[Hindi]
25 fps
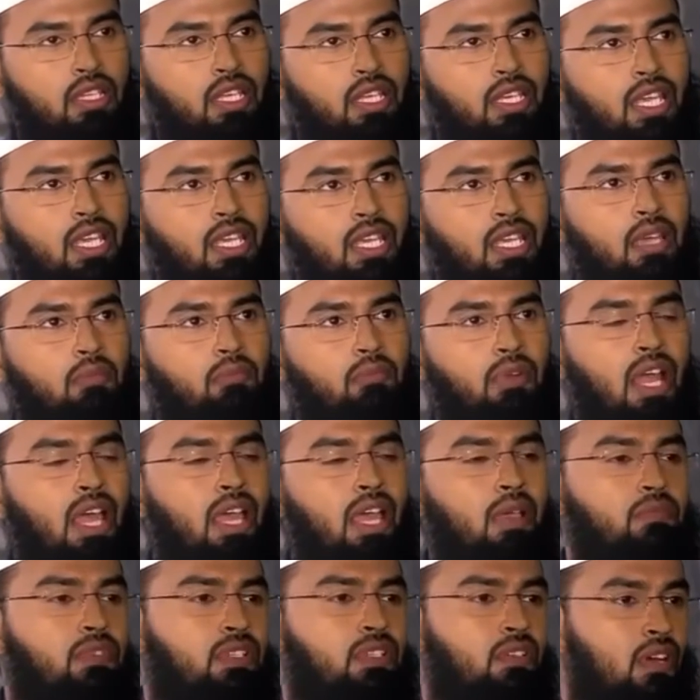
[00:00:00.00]
देखिए ये बड़ा
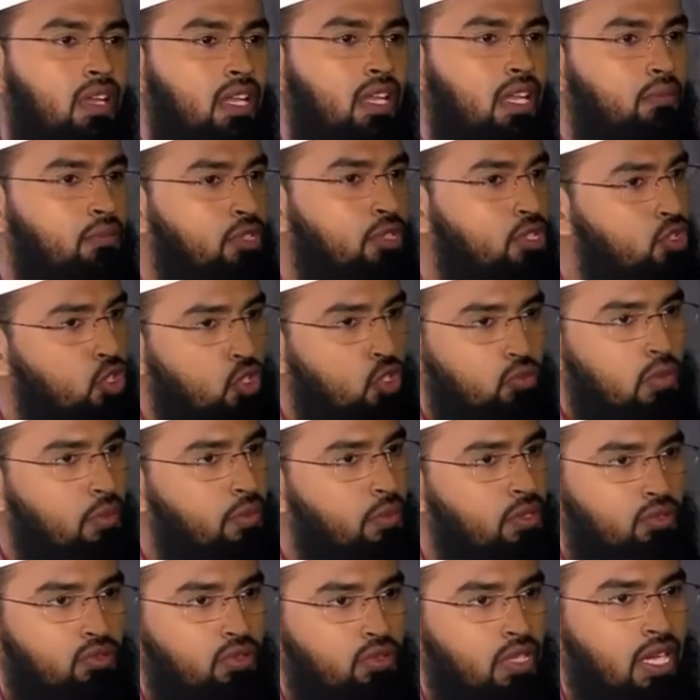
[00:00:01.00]
अहम सवाल है हमने शुरू में
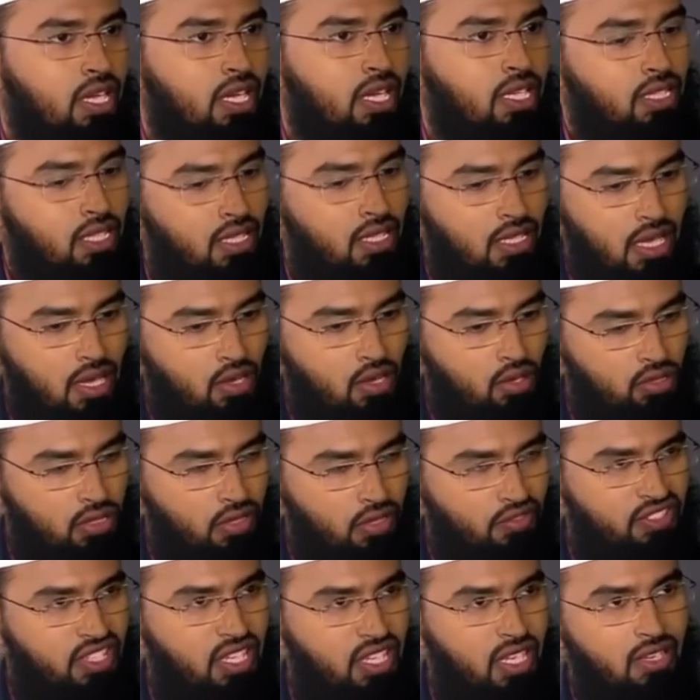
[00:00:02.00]
भी इसको देखा था यहाँ और
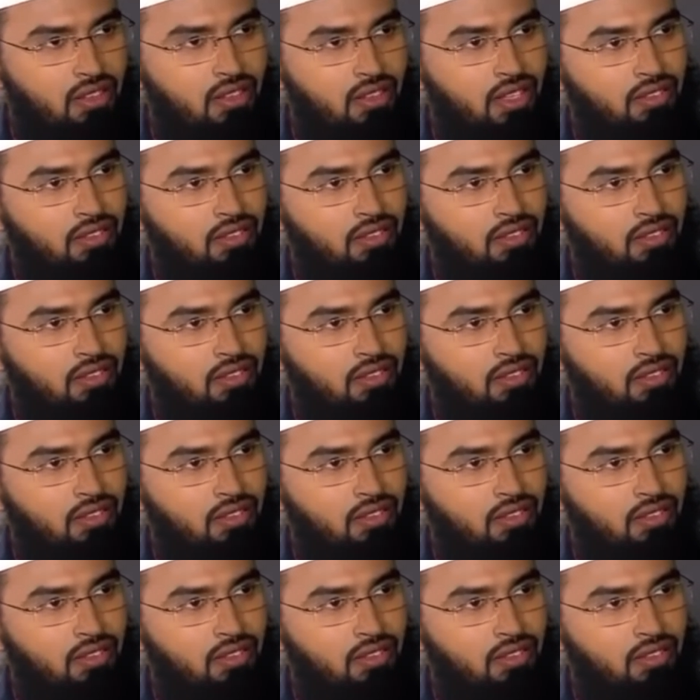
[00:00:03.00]
तफसीला